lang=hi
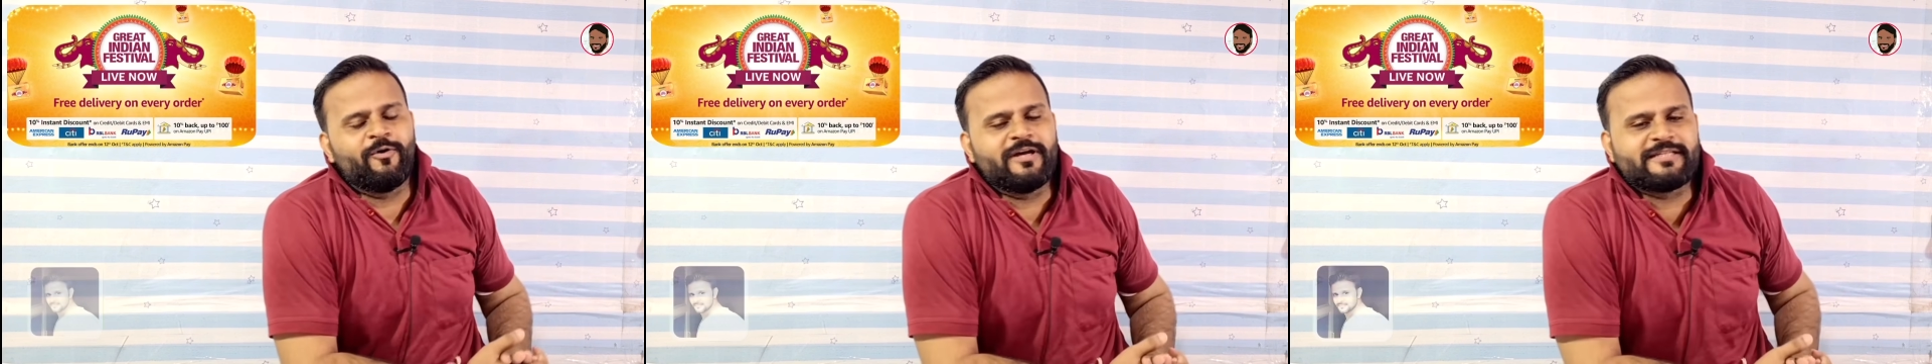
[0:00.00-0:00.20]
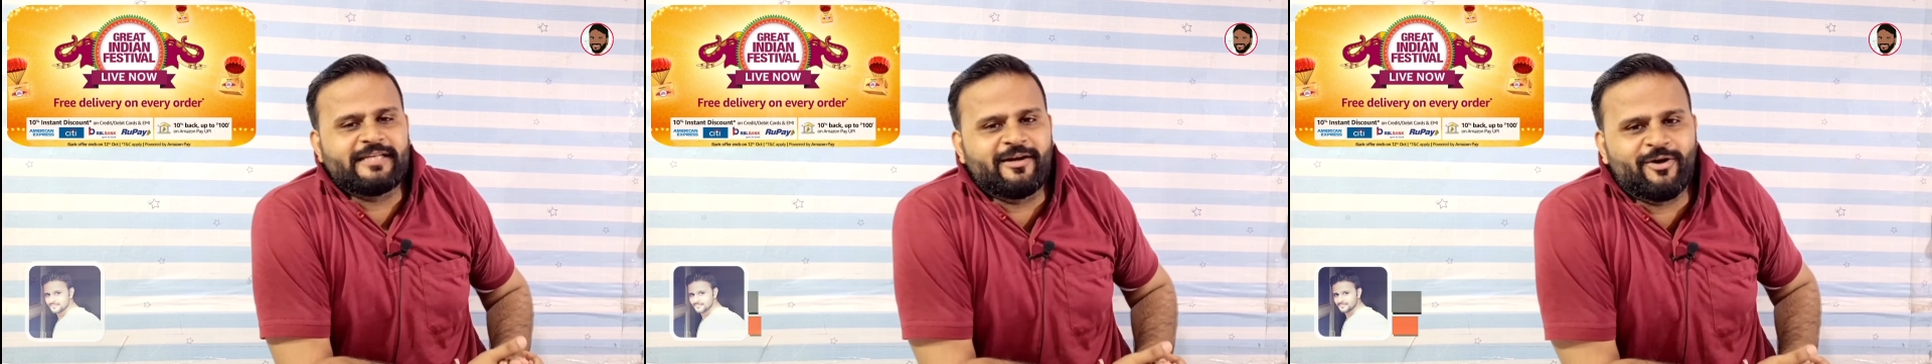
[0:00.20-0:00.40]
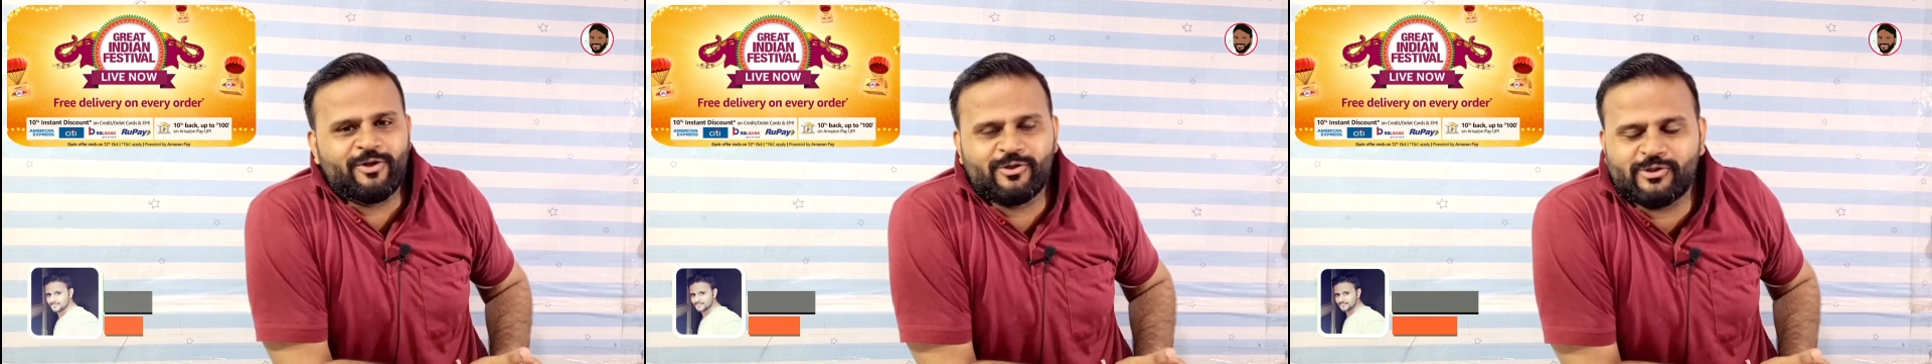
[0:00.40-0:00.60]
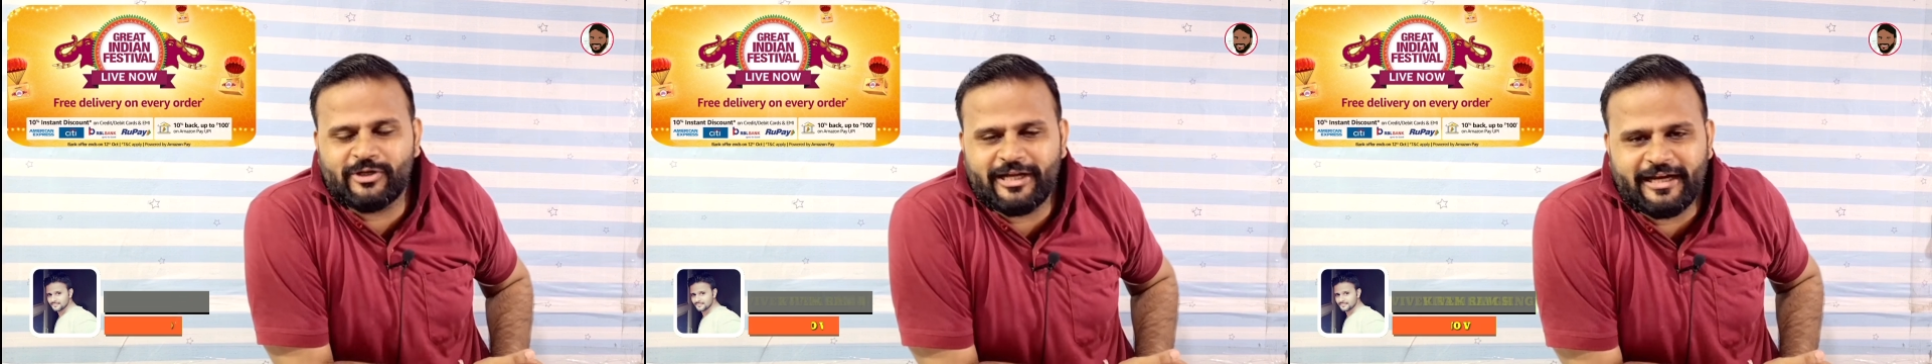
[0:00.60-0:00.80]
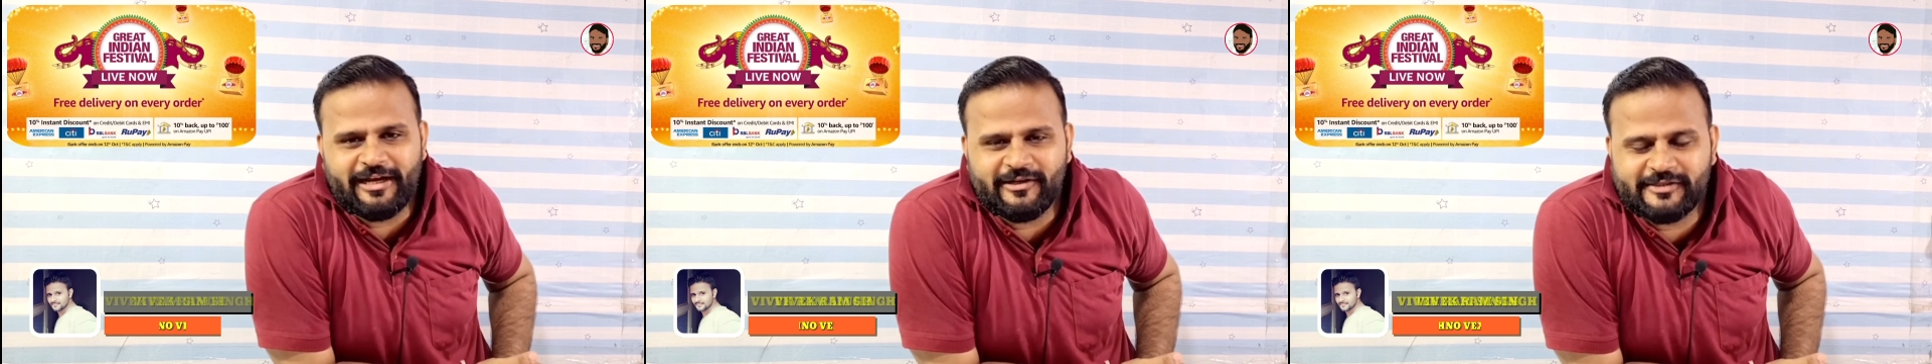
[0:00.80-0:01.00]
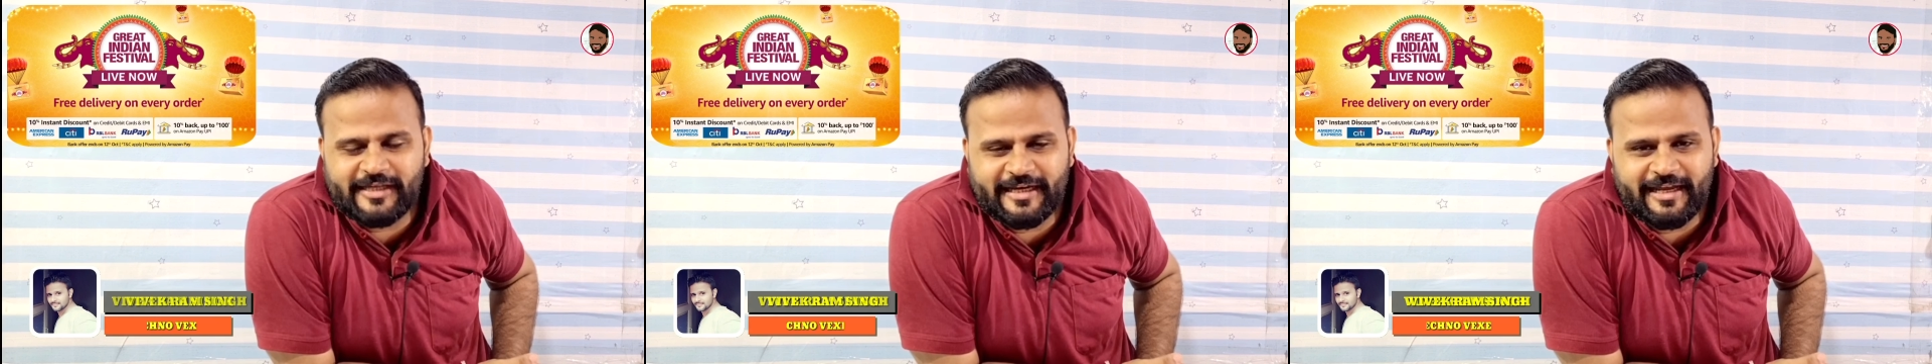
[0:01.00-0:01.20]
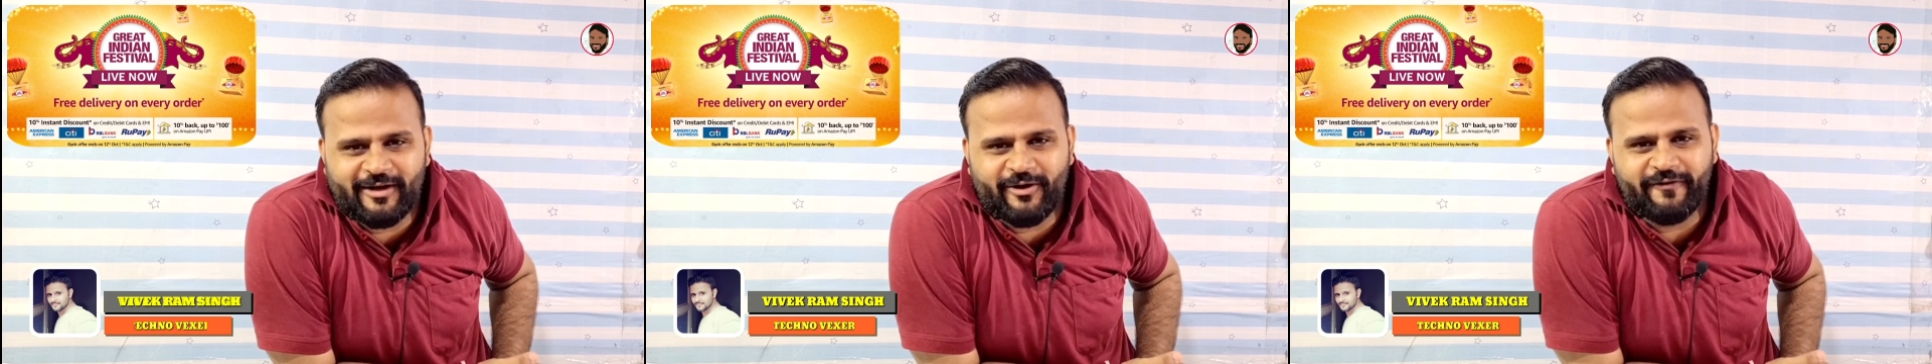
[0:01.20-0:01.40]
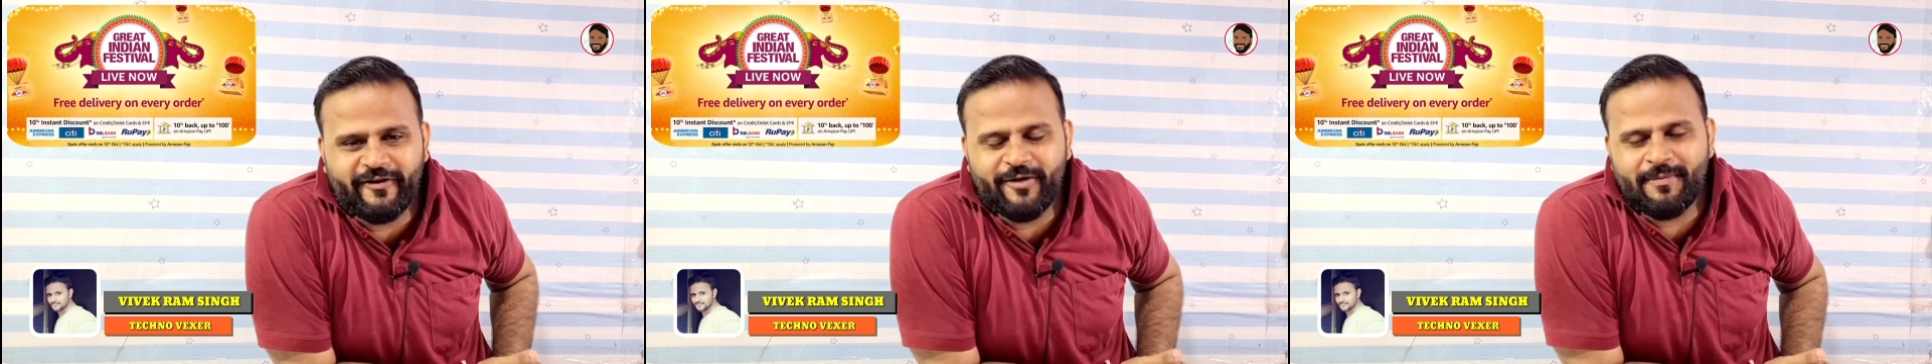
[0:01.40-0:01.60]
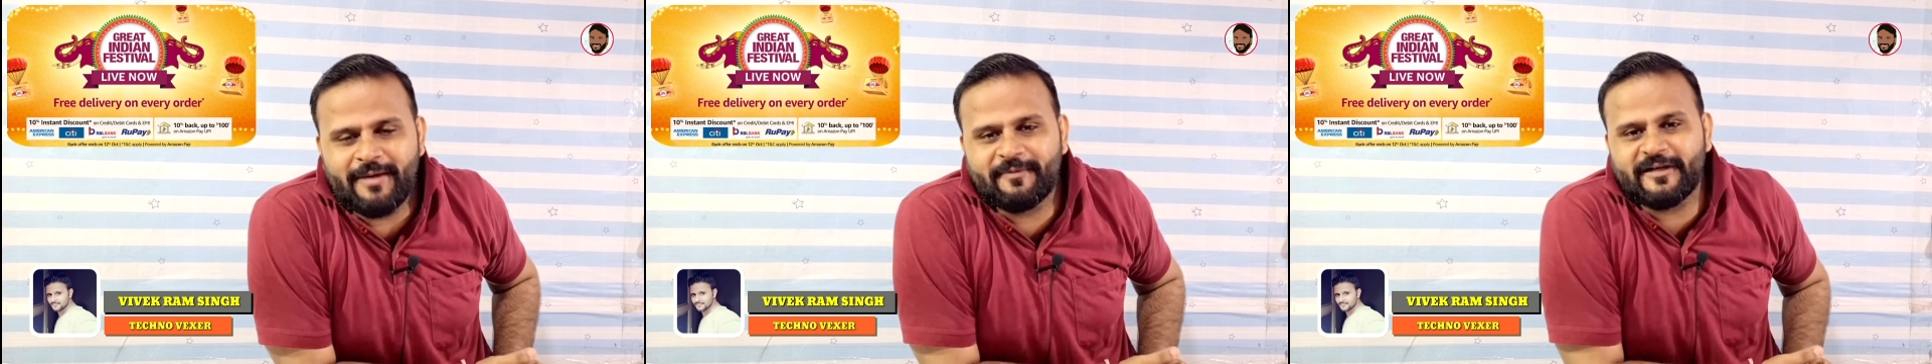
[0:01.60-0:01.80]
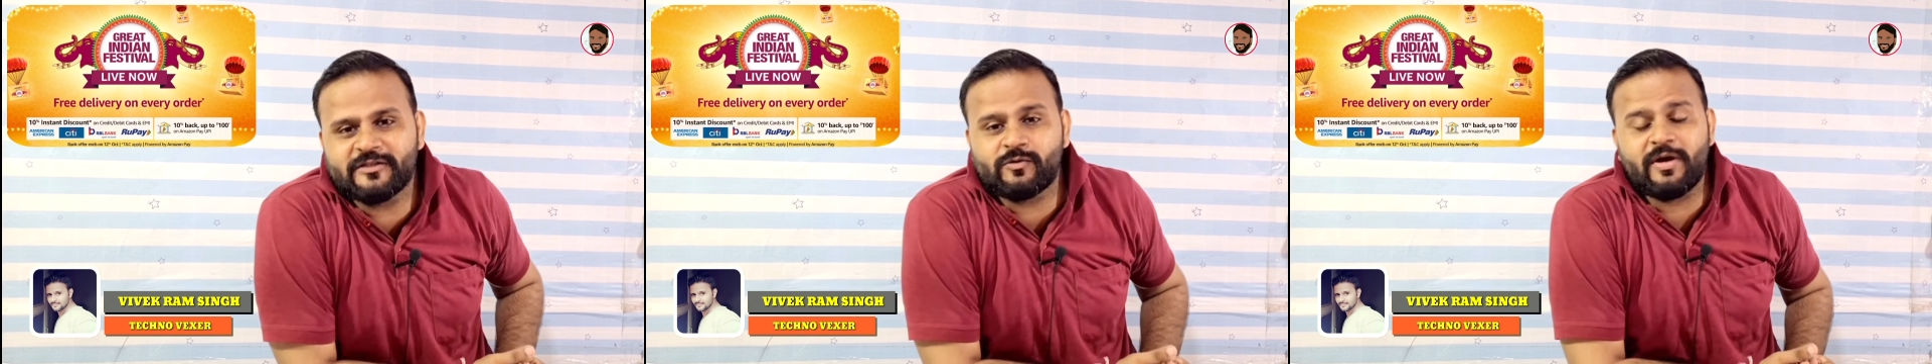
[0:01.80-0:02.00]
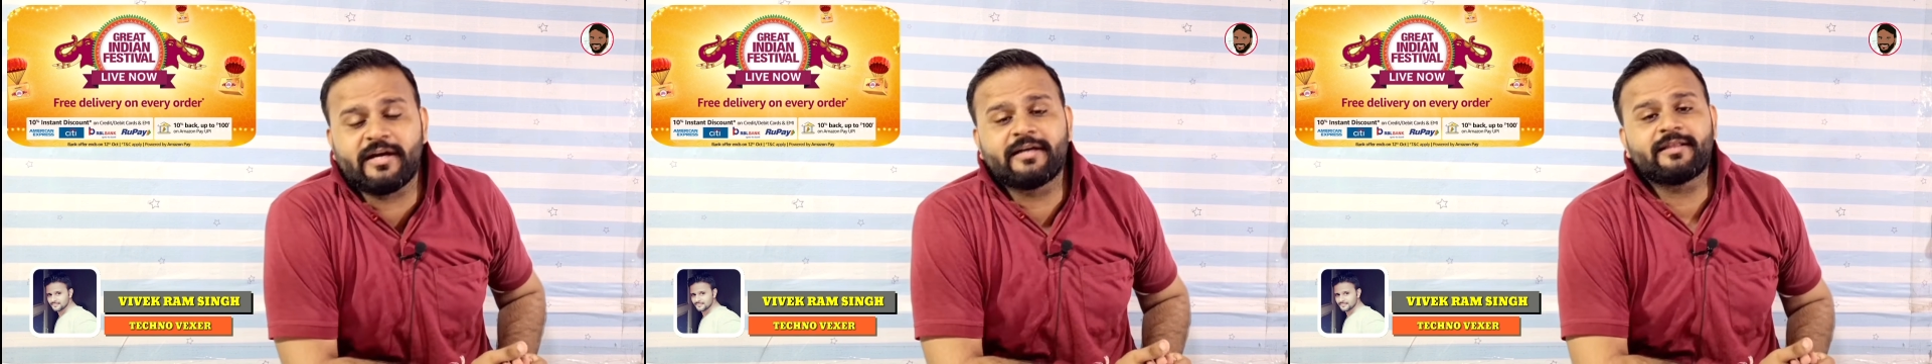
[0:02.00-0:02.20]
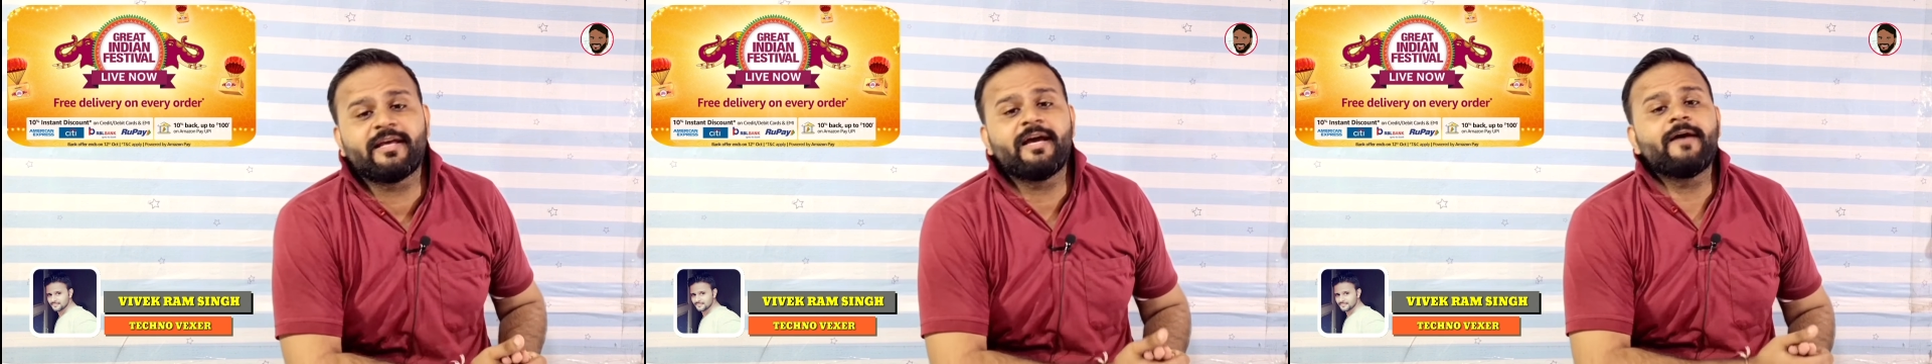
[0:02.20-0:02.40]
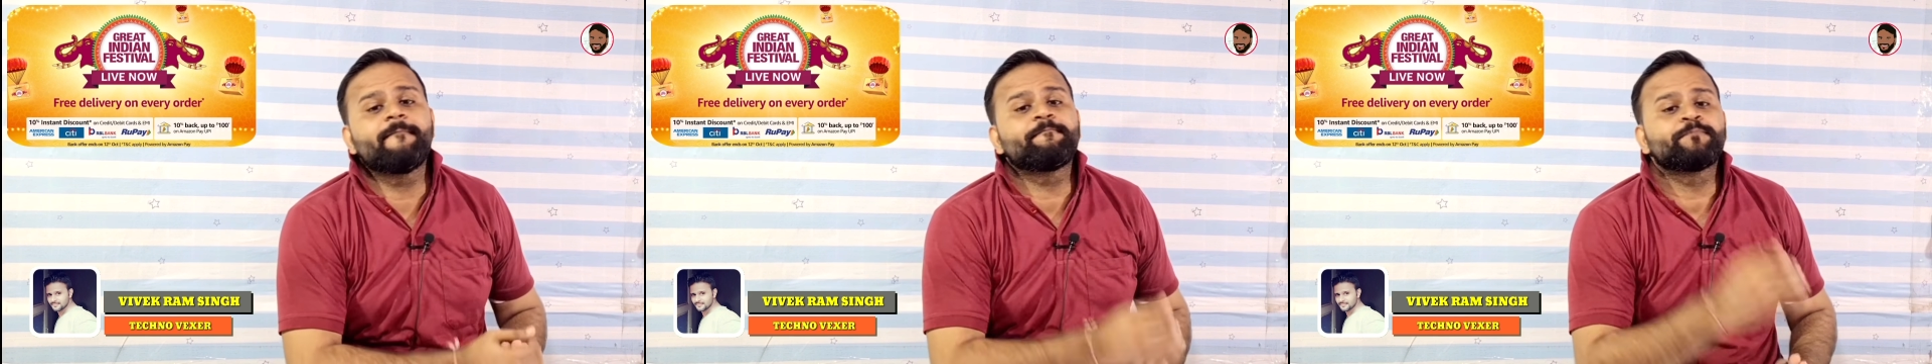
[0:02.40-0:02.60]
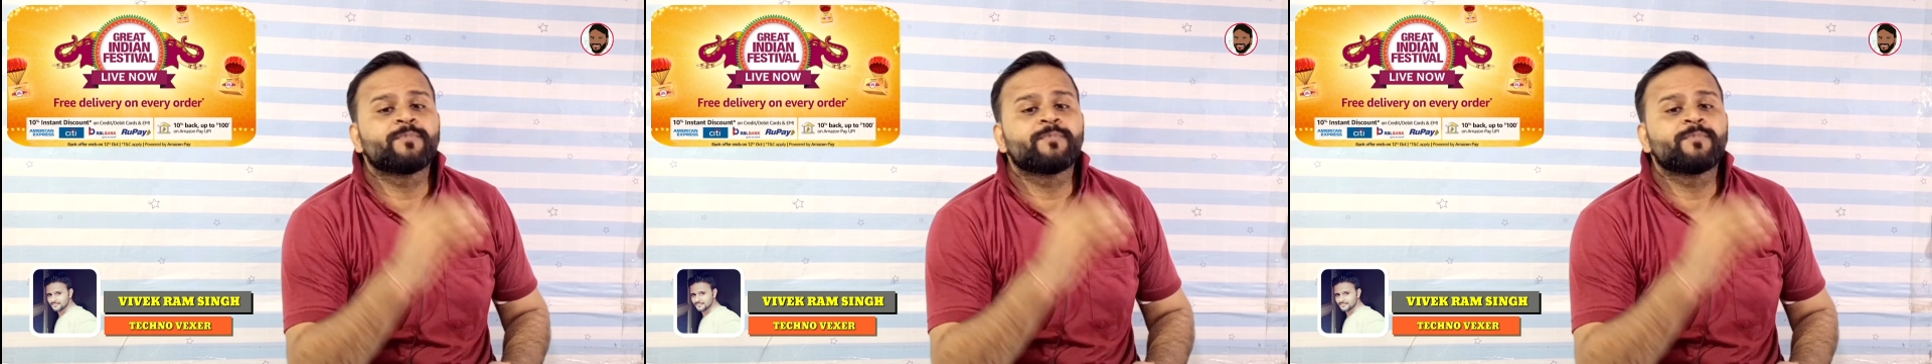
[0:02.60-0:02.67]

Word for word: हूं एक सिंह और दोस्तों टेक्निक सर के एक और वीडियो में आपका स्वागत है